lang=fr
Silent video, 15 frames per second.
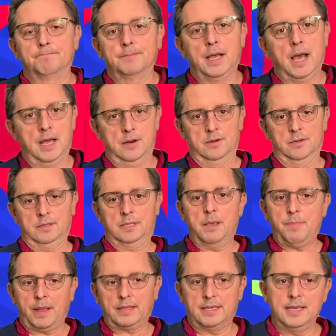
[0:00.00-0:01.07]
Alors c'est
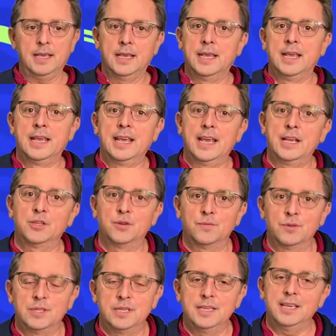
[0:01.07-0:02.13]
parti et je
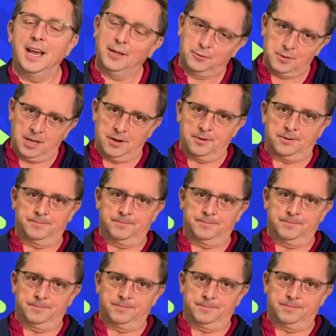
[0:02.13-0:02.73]
vous dis à tout à l'heure.